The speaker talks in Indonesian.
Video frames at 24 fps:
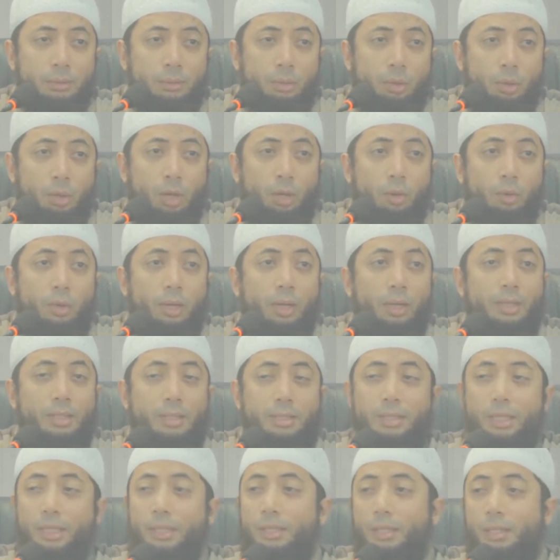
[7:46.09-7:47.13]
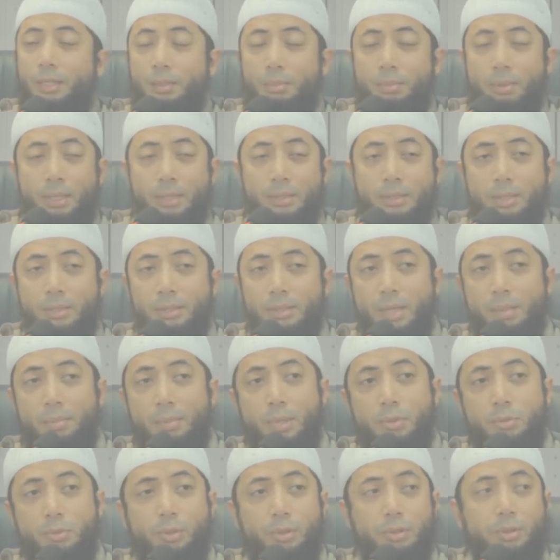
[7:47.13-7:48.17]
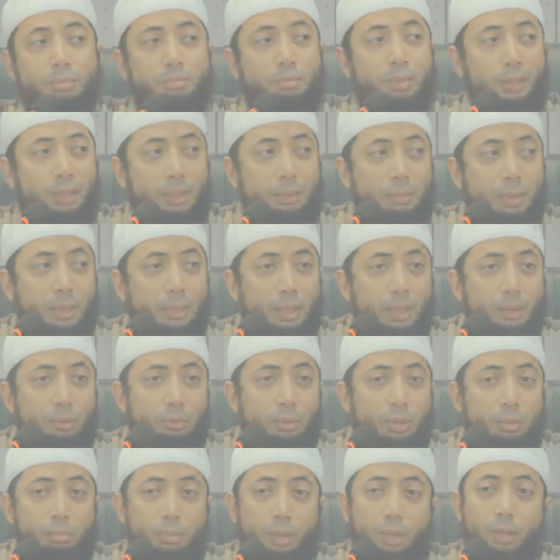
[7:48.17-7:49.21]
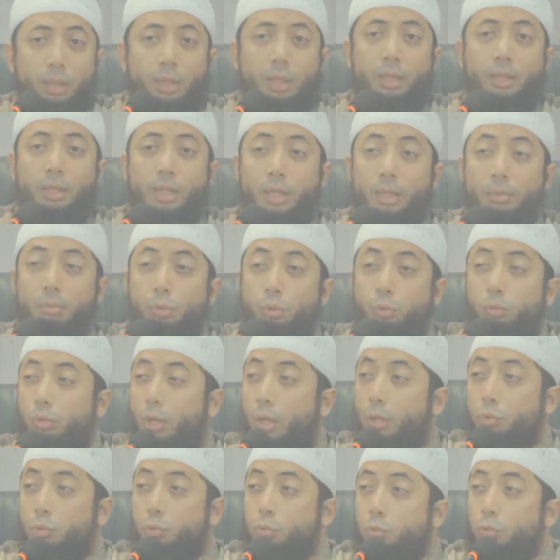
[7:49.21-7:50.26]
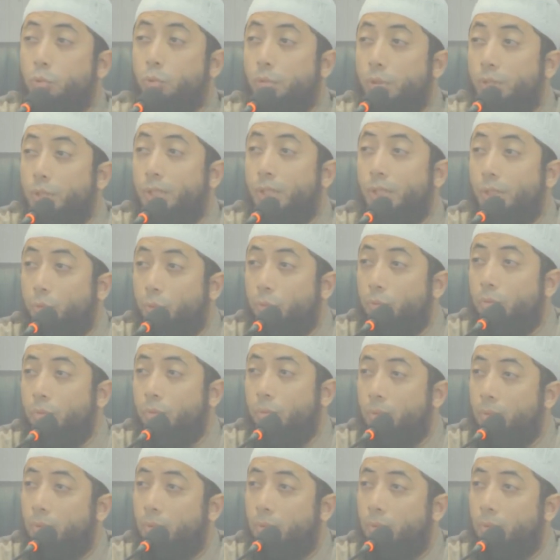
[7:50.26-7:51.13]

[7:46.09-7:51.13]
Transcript: orang-orang di sekitarnya pada saat dia masuk ke tempat ibadah itu yang mereka lagi kebetulan duduk di situ.